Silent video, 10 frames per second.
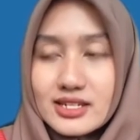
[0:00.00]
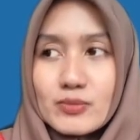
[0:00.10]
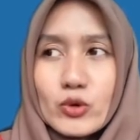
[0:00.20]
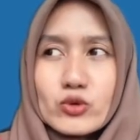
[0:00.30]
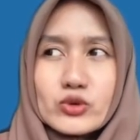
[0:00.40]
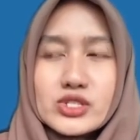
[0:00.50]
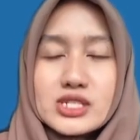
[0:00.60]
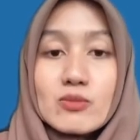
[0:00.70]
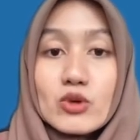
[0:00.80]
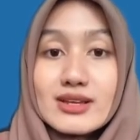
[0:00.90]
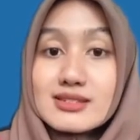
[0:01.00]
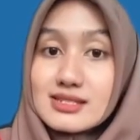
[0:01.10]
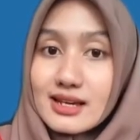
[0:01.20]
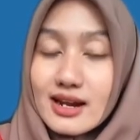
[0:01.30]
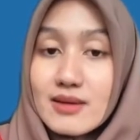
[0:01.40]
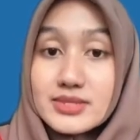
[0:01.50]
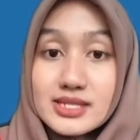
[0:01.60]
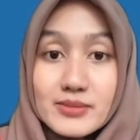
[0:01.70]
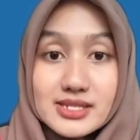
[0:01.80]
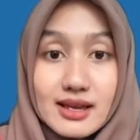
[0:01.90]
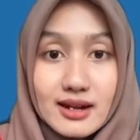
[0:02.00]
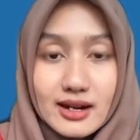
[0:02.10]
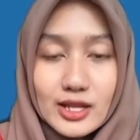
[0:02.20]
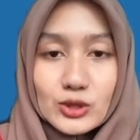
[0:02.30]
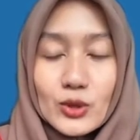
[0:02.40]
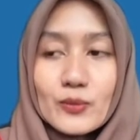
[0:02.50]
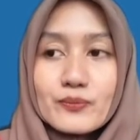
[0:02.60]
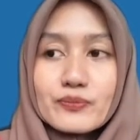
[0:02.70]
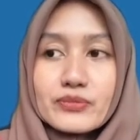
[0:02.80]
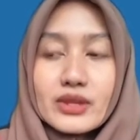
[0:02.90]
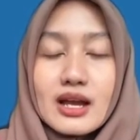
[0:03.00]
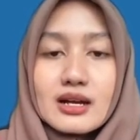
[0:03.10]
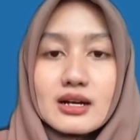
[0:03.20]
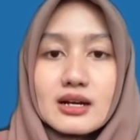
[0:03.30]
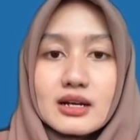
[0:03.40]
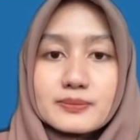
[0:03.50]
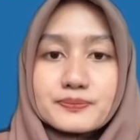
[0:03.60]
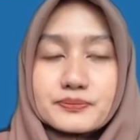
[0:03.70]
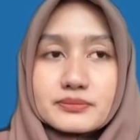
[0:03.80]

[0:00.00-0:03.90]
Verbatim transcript: Jadi produksinya mulai secara besar-besaran atau uh,